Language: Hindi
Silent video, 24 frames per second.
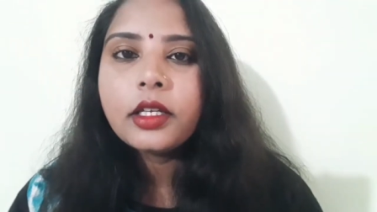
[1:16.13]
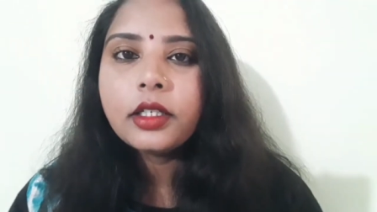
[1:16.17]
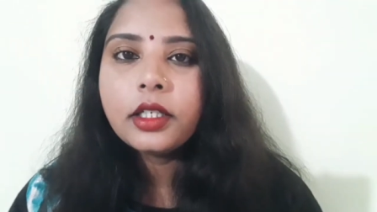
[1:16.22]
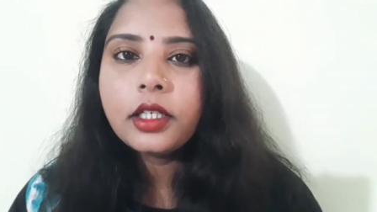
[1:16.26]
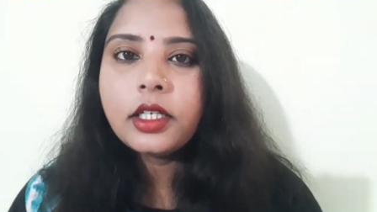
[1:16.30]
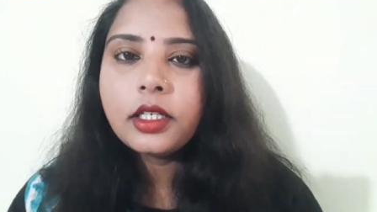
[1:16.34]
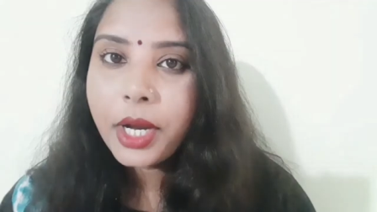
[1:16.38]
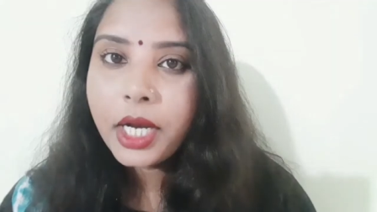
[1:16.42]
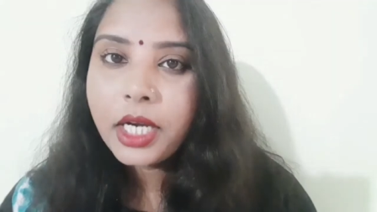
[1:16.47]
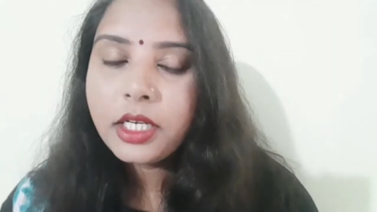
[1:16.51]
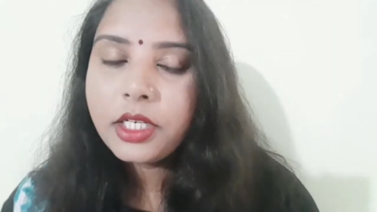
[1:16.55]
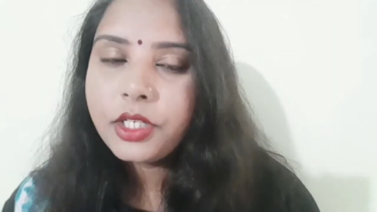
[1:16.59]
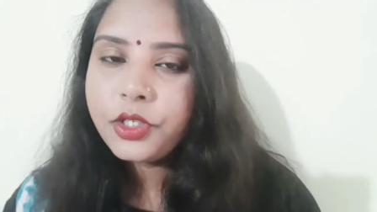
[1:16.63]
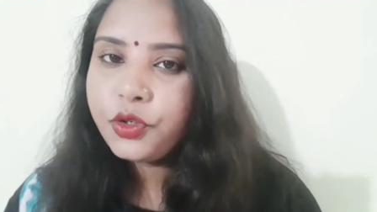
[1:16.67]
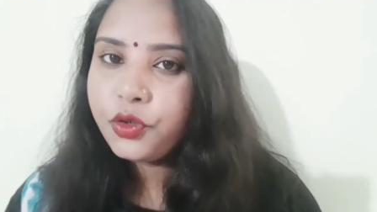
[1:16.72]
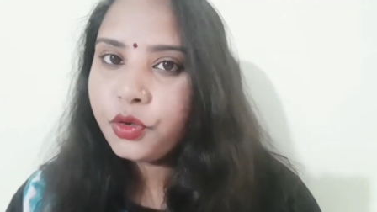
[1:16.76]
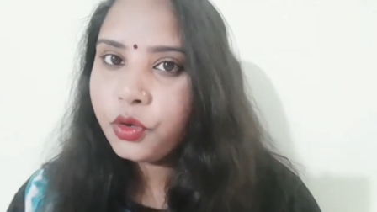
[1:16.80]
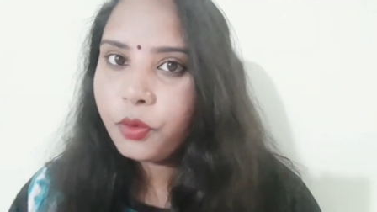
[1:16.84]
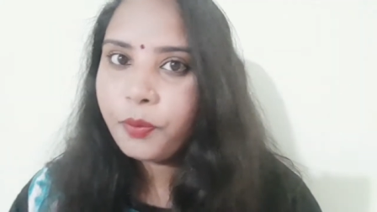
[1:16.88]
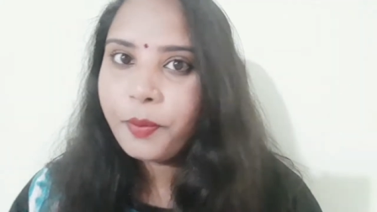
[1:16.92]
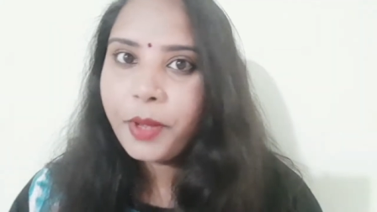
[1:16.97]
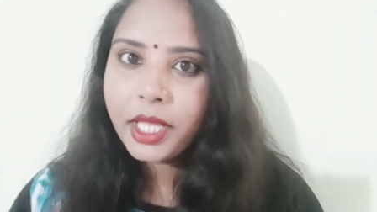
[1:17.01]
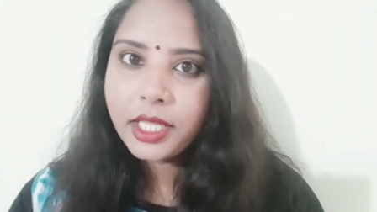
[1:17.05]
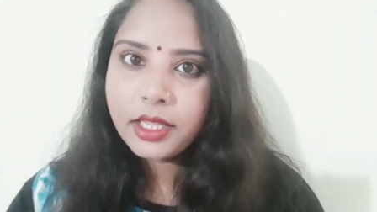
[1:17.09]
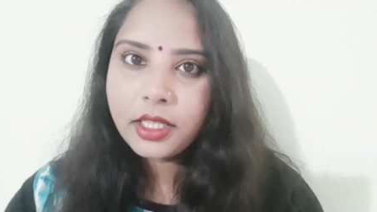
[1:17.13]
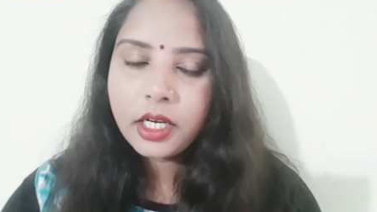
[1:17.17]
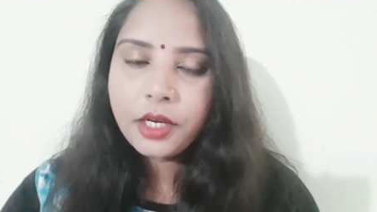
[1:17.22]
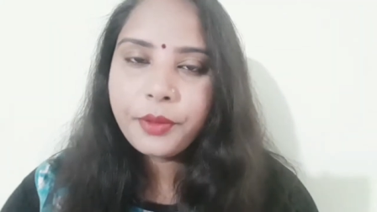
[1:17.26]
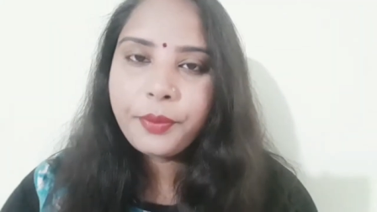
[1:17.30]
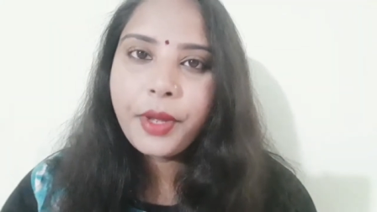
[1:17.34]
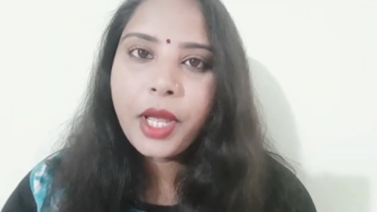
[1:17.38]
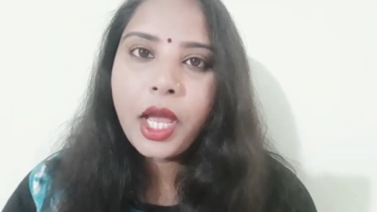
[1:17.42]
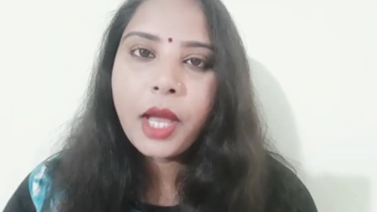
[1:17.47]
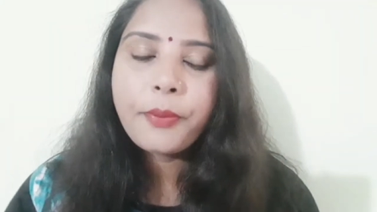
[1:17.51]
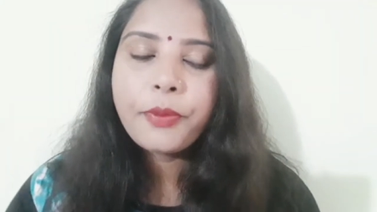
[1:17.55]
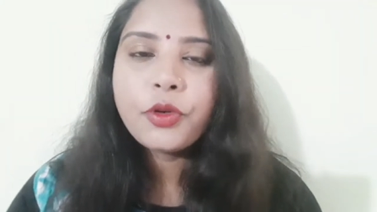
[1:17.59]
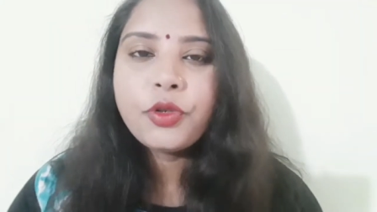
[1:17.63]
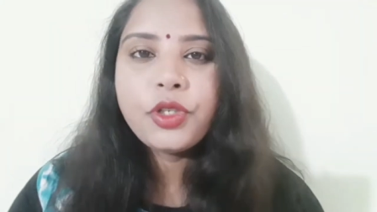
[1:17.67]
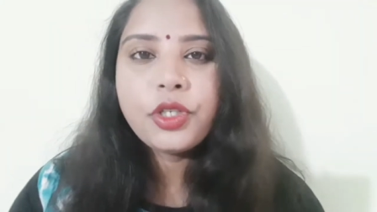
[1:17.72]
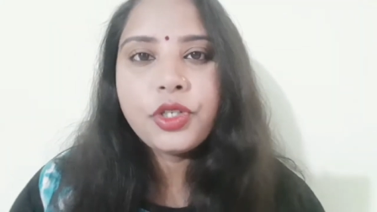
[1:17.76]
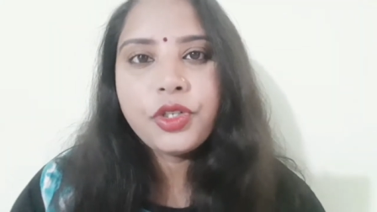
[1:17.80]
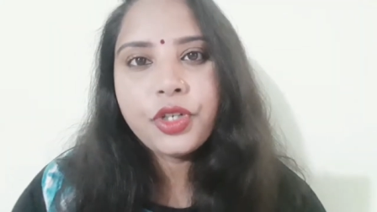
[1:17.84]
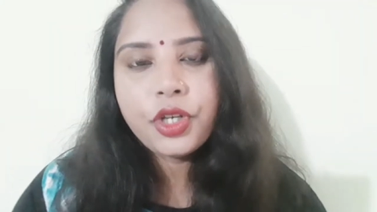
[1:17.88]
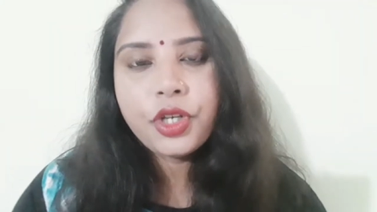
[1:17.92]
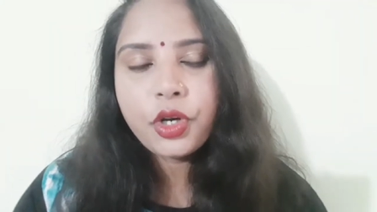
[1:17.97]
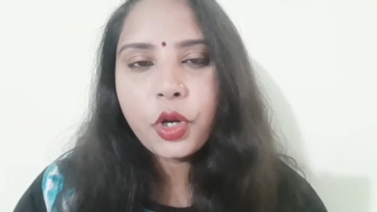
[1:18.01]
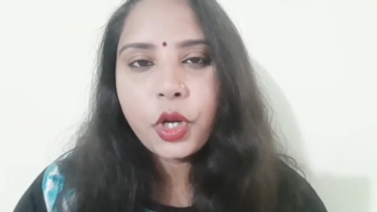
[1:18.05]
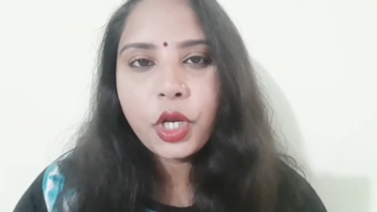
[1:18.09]
बट जो मेथड मैं आपको
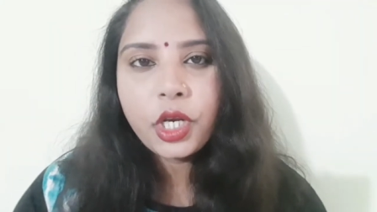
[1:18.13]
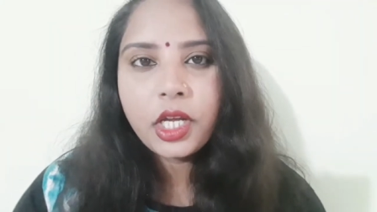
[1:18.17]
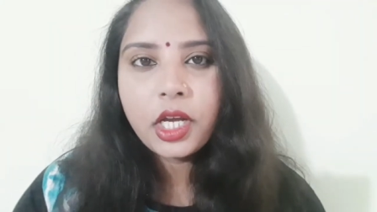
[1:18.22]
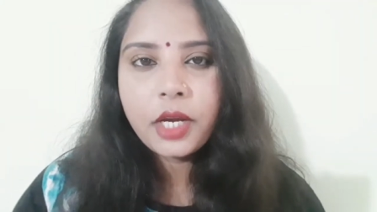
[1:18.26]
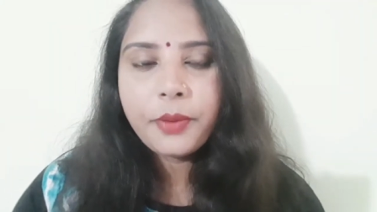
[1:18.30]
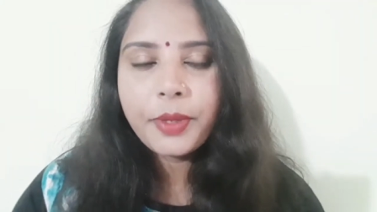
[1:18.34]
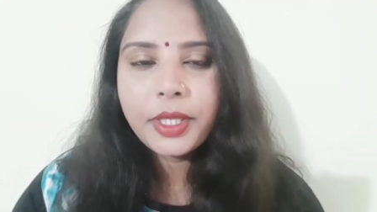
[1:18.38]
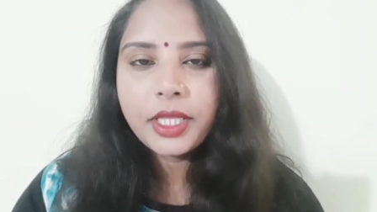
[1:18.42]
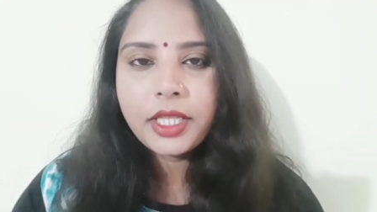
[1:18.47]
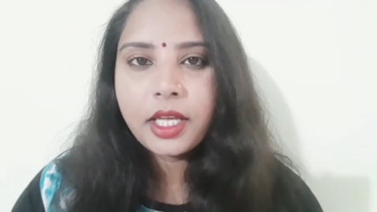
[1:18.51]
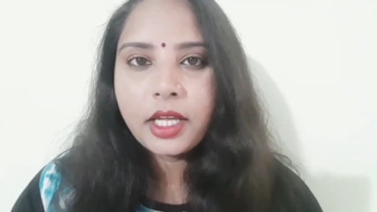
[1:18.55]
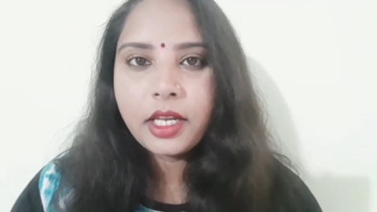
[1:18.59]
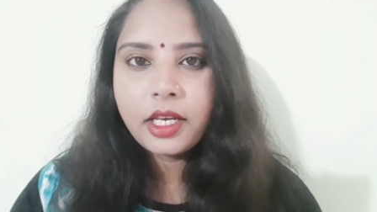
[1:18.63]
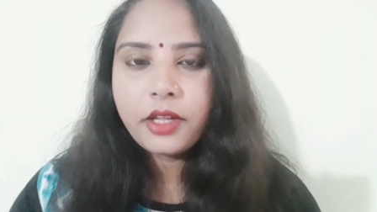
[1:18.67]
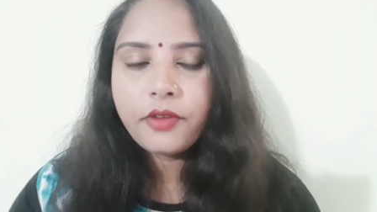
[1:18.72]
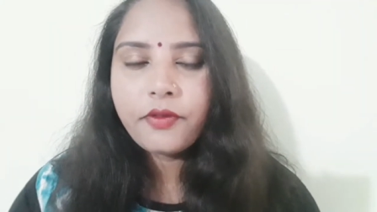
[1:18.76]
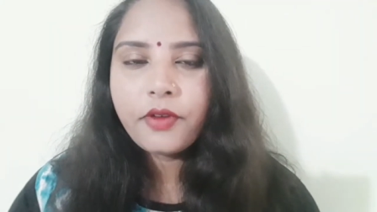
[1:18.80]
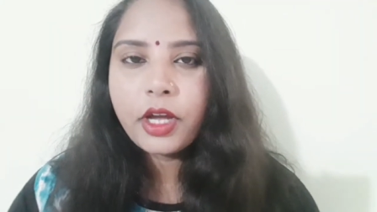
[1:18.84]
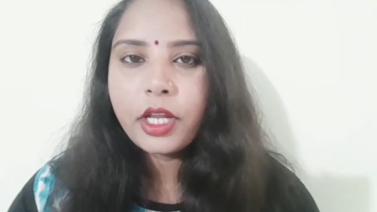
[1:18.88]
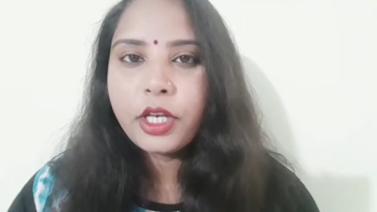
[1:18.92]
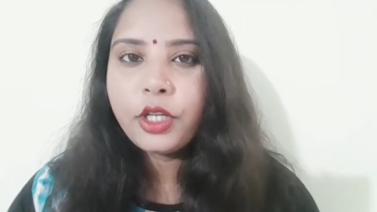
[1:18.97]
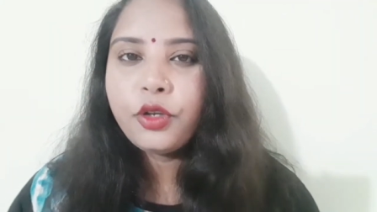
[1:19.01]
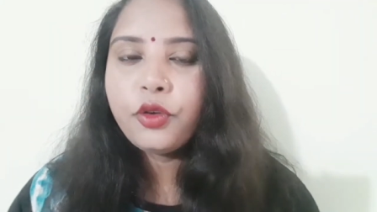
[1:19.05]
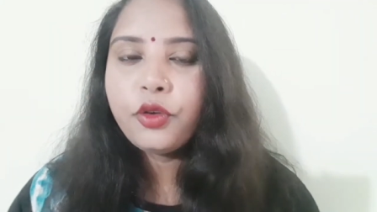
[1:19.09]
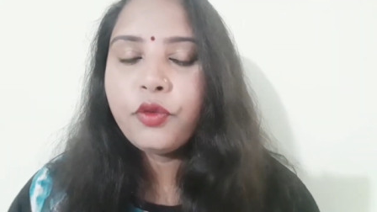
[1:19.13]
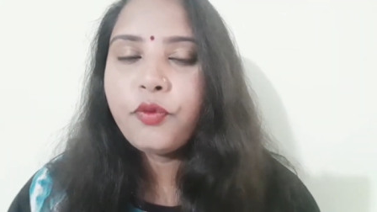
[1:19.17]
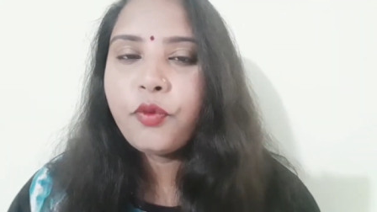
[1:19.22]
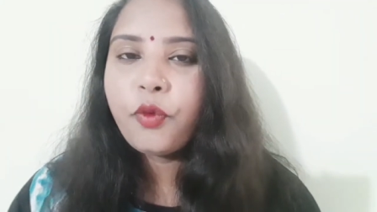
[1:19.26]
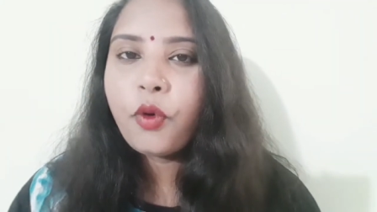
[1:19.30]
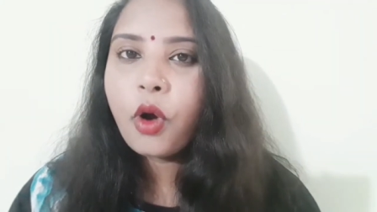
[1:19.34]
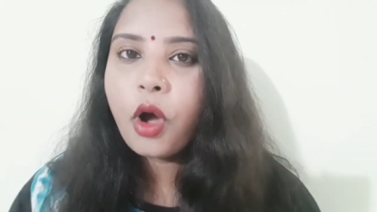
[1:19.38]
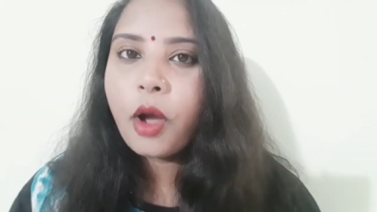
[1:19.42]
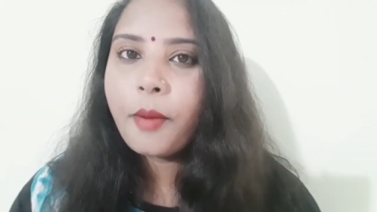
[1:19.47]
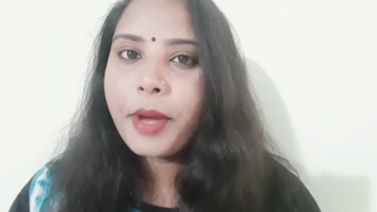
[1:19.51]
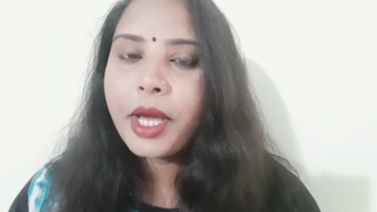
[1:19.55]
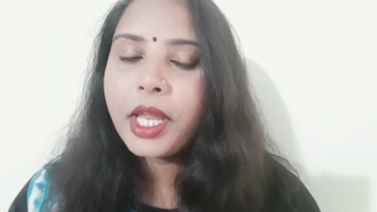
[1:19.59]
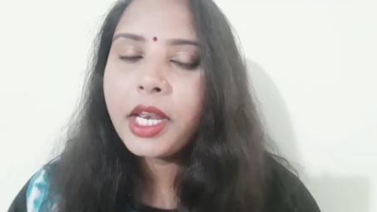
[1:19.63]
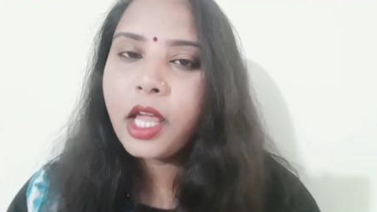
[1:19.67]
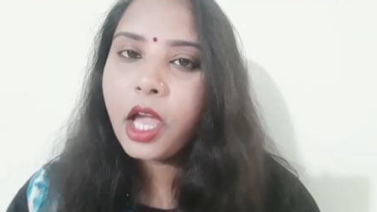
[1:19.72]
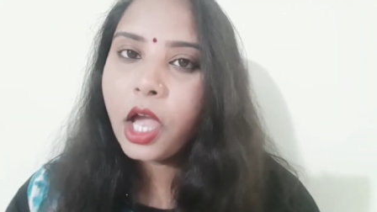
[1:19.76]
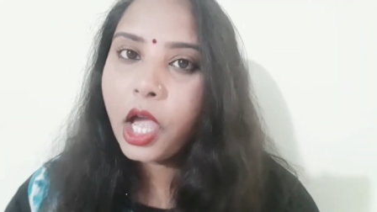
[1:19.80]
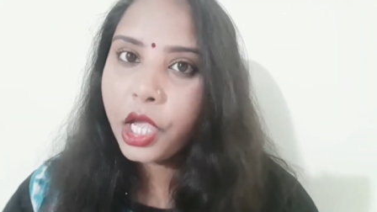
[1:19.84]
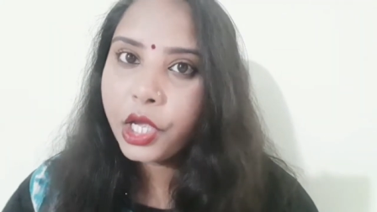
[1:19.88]
जिंजर ऑयल का बताने वाली हूँ वो हमारे